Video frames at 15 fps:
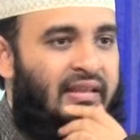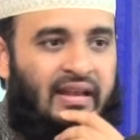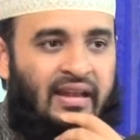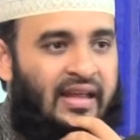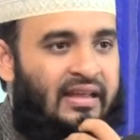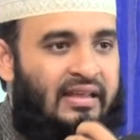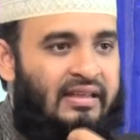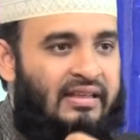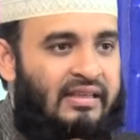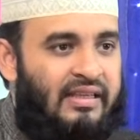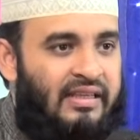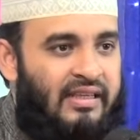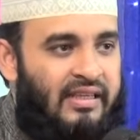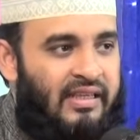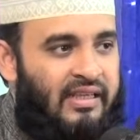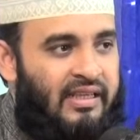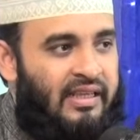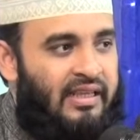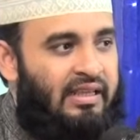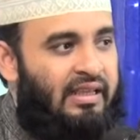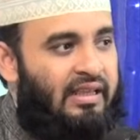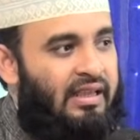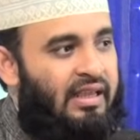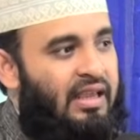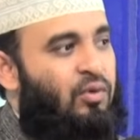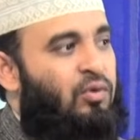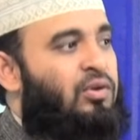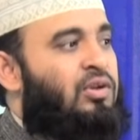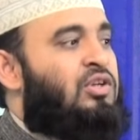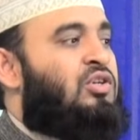তাই না এই
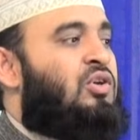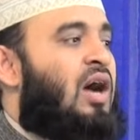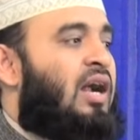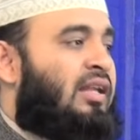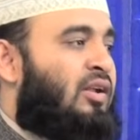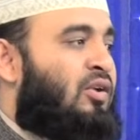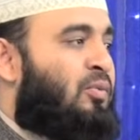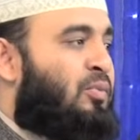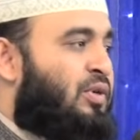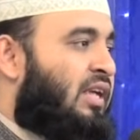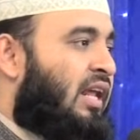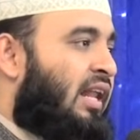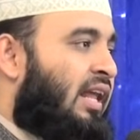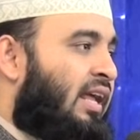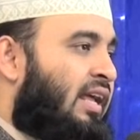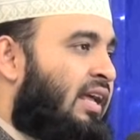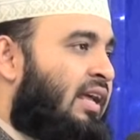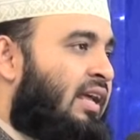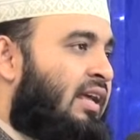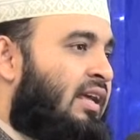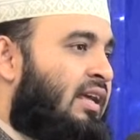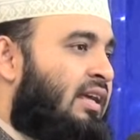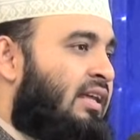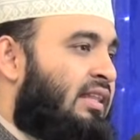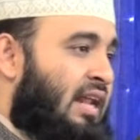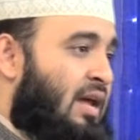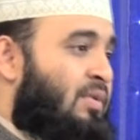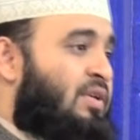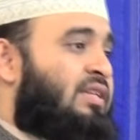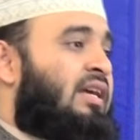উনিশশো সালে
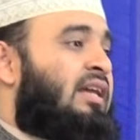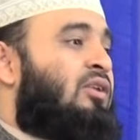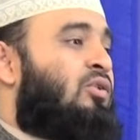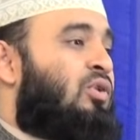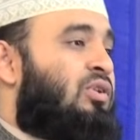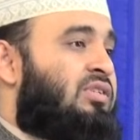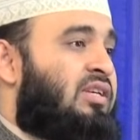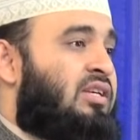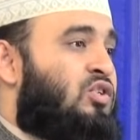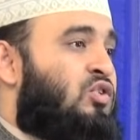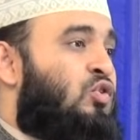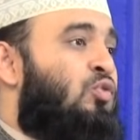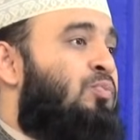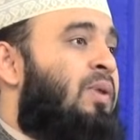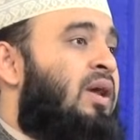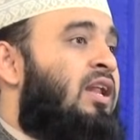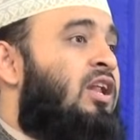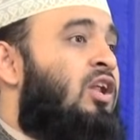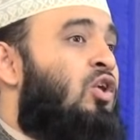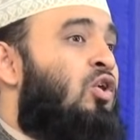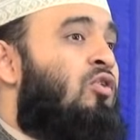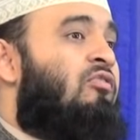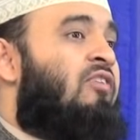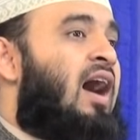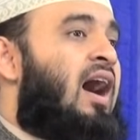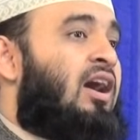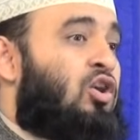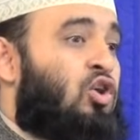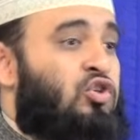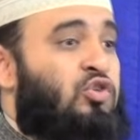তারা আবিষ্কার করেছে সুপারনোভা
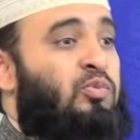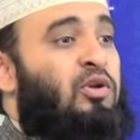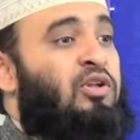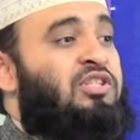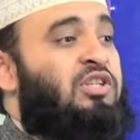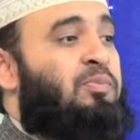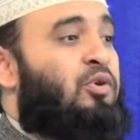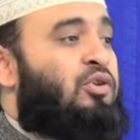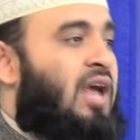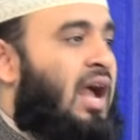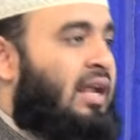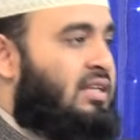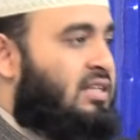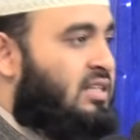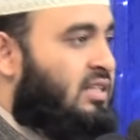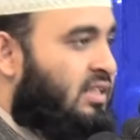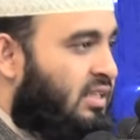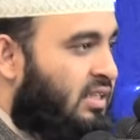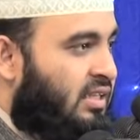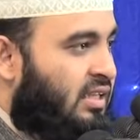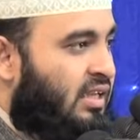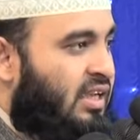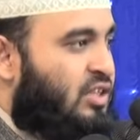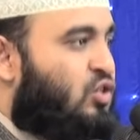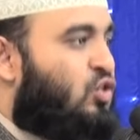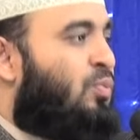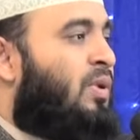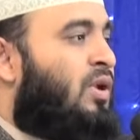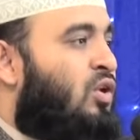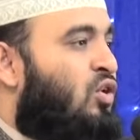কসমোলজি প্রজেক্ট এই
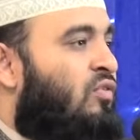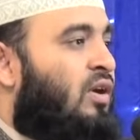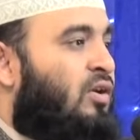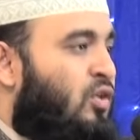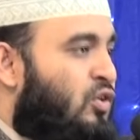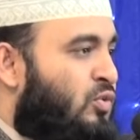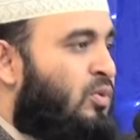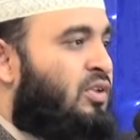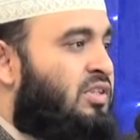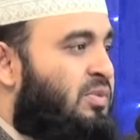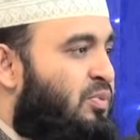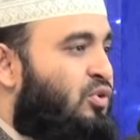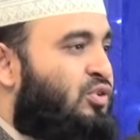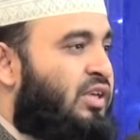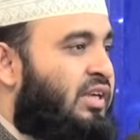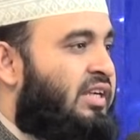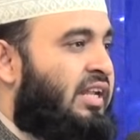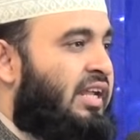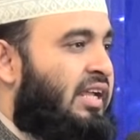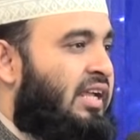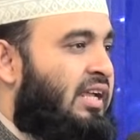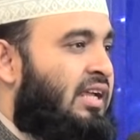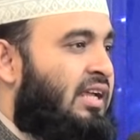সুপারনোভা কসমোলজি প্রজেক্টে